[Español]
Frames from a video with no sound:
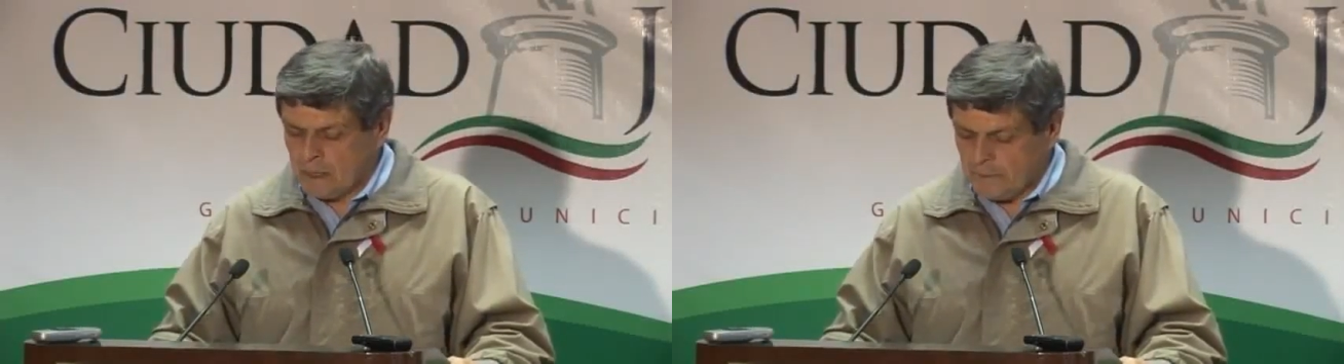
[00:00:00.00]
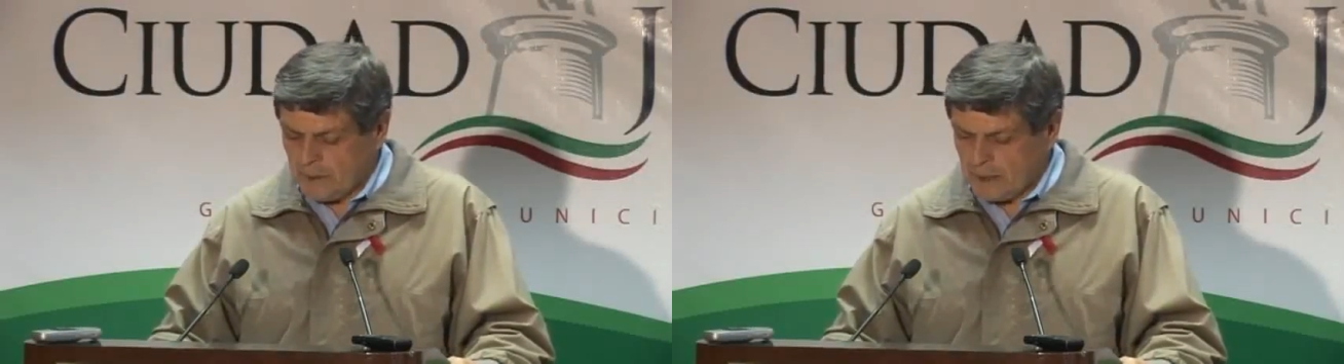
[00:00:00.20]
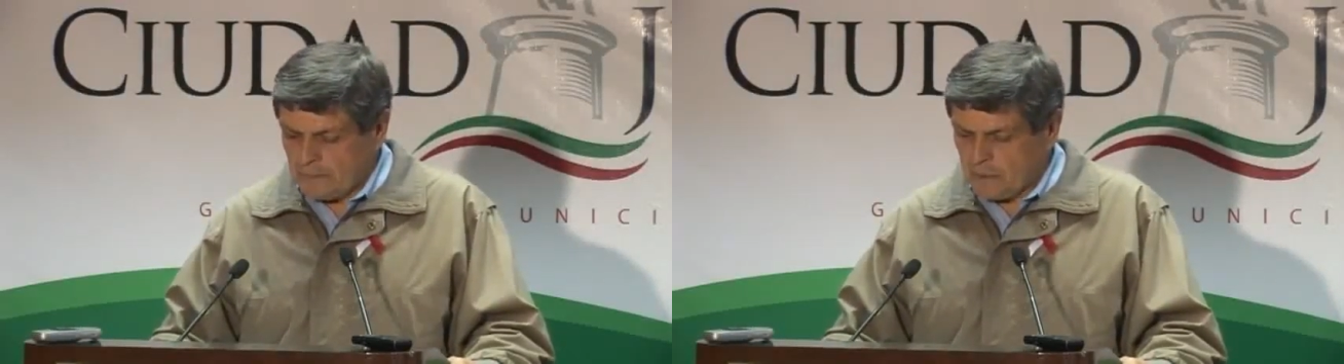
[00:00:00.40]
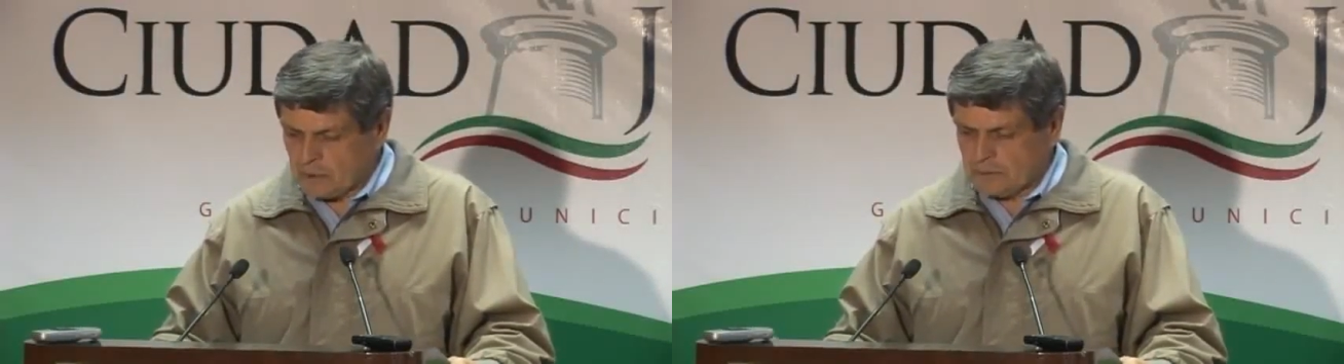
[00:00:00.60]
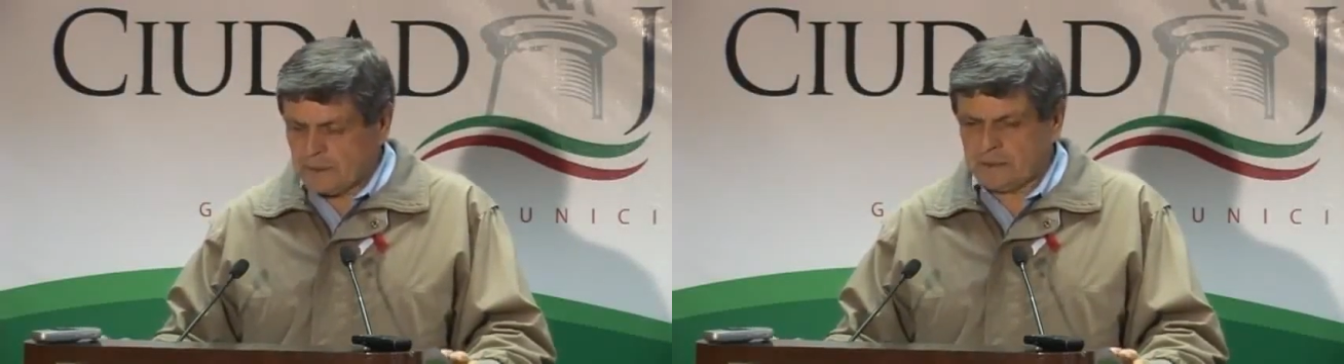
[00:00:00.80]
Y para la
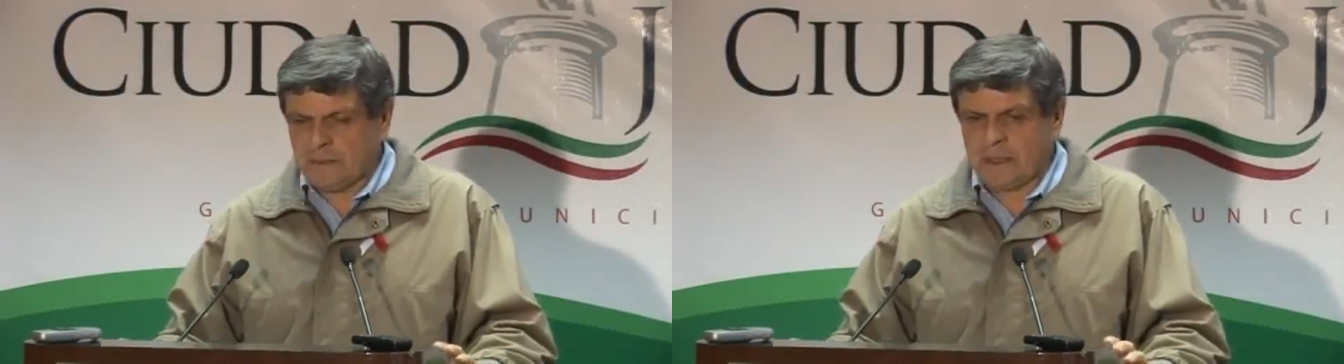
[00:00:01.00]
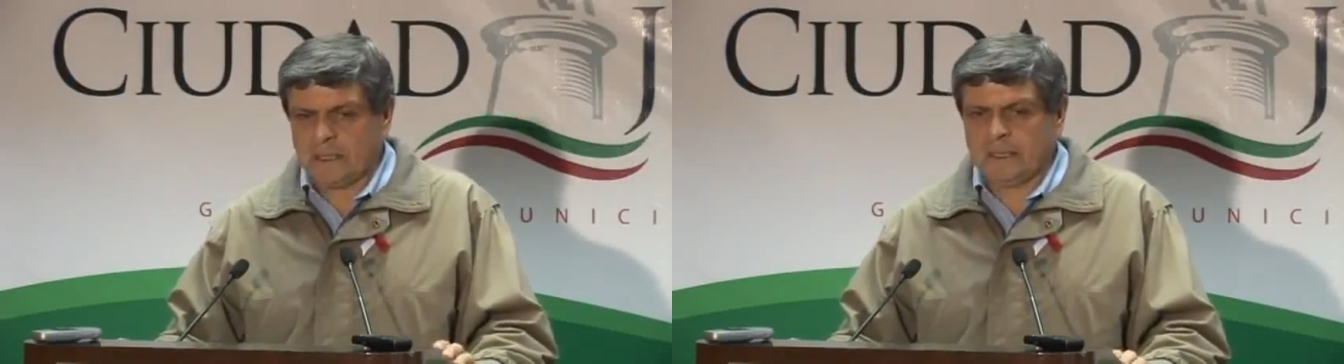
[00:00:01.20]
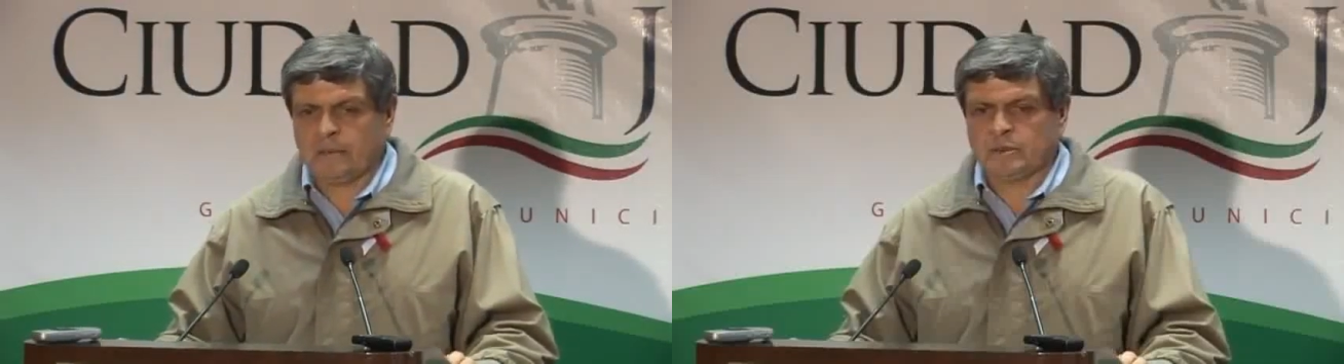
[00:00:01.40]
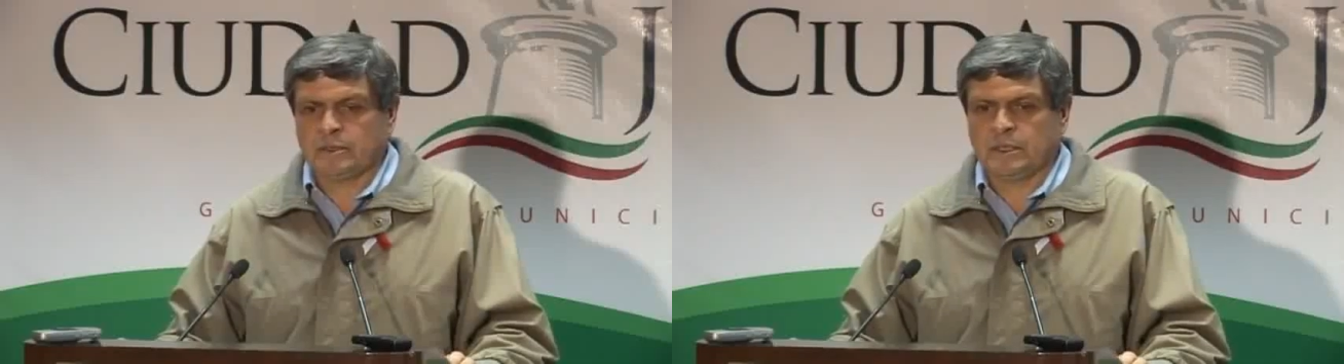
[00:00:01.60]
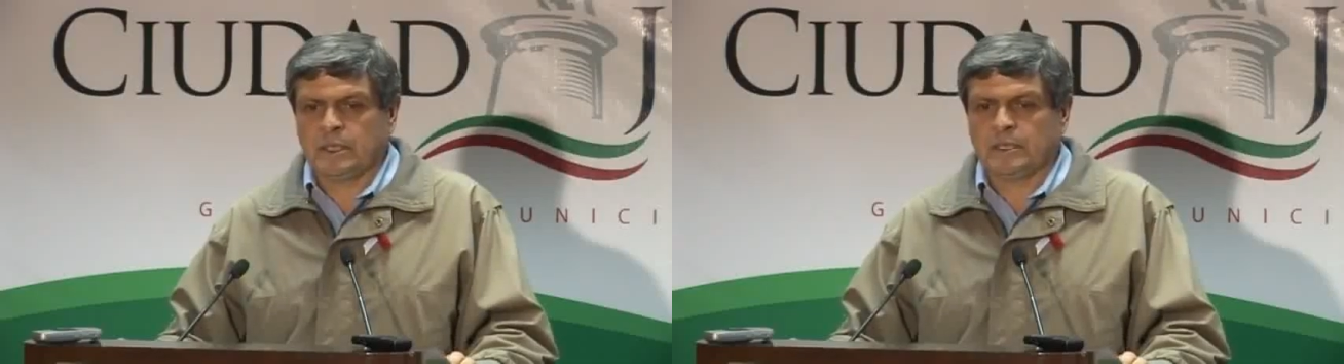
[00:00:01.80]
próxima semana ya vamos
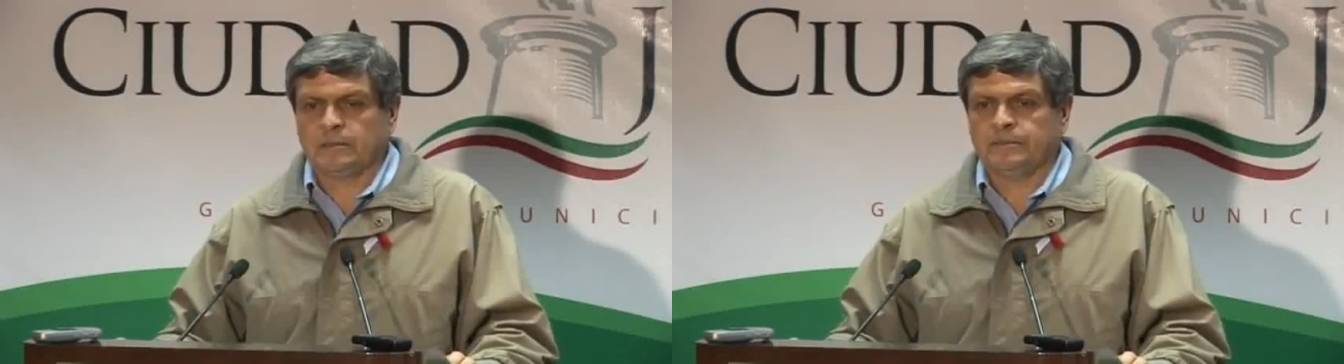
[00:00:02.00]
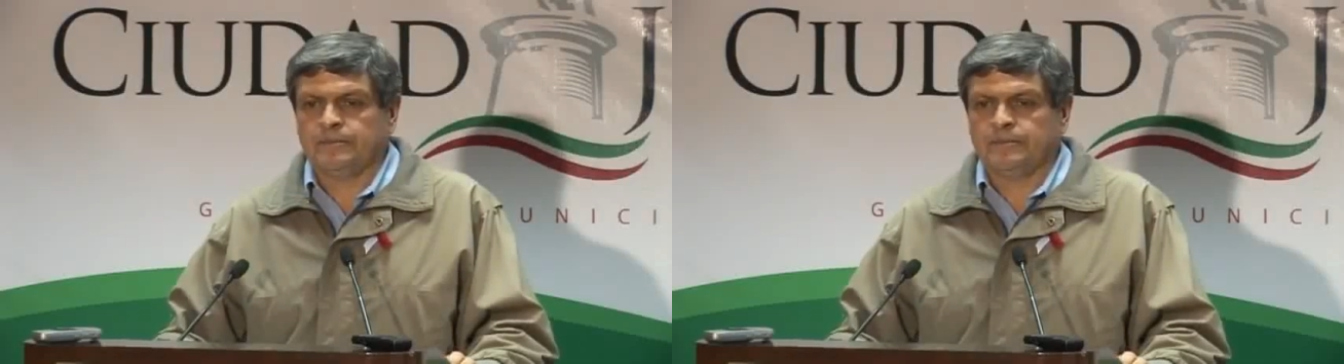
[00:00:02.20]
a tener